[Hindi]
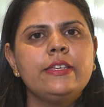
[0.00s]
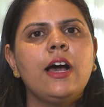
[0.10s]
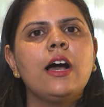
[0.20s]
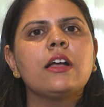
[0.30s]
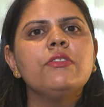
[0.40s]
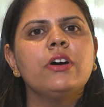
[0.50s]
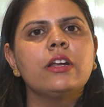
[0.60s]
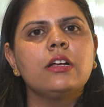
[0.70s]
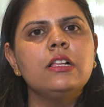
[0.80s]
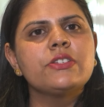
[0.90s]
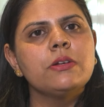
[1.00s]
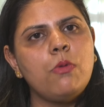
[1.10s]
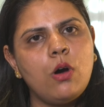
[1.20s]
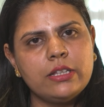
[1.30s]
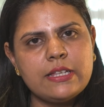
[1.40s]
यहाँ का वर्क कल्चर
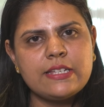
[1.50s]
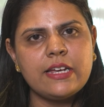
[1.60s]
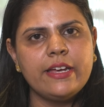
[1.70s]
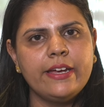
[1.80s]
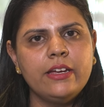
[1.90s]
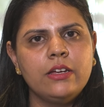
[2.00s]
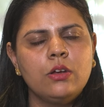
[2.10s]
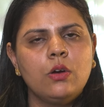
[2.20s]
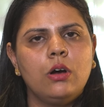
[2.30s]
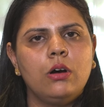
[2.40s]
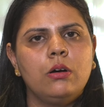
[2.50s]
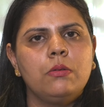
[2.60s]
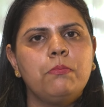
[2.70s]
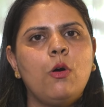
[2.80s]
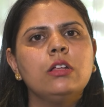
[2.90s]
बहुत अच्छा है
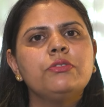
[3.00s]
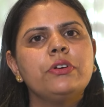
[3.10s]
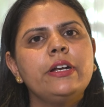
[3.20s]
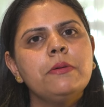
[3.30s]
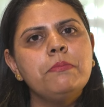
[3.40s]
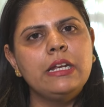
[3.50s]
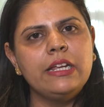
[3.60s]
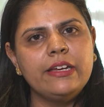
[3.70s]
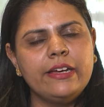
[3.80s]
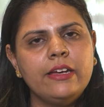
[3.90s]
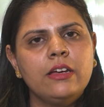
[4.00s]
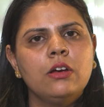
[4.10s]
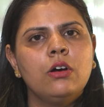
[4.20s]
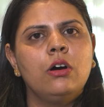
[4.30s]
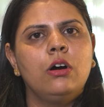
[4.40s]
बहुत फ्रीडम मिली है
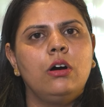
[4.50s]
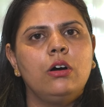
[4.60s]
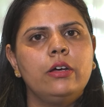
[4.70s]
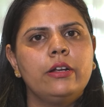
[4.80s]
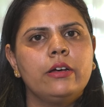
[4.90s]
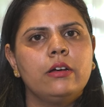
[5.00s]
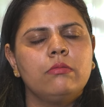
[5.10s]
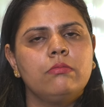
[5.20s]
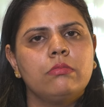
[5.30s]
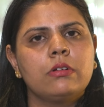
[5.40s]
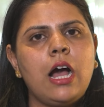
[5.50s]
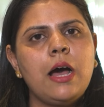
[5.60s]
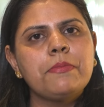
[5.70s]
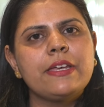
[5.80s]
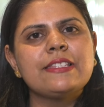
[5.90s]
और
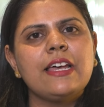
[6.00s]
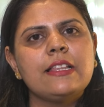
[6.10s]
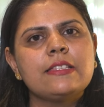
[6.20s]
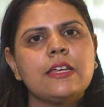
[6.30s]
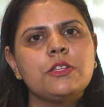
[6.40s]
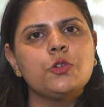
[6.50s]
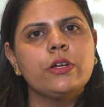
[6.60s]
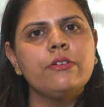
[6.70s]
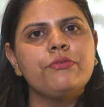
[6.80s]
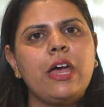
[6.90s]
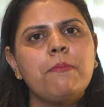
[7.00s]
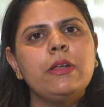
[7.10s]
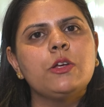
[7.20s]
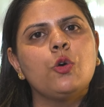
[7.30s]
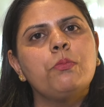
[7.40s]
काम के साथ साथ जो है
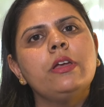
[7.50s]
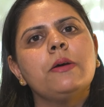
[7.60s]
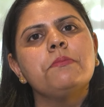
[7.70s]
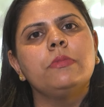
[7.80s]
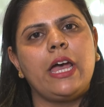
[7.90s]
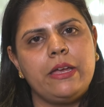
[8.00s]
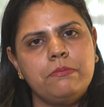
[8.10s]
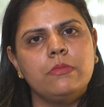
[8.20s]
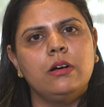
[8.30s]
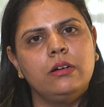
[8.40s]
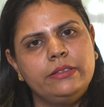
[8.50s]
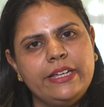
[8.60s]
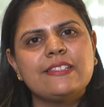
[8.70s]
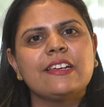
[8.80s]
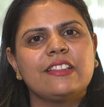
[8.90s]
फैमिली को भी हम टाइम
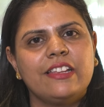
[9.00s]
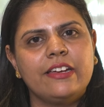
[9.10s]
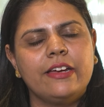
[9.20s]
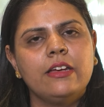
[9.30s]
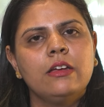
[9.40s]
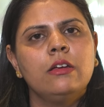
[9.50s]
दे सकते हैं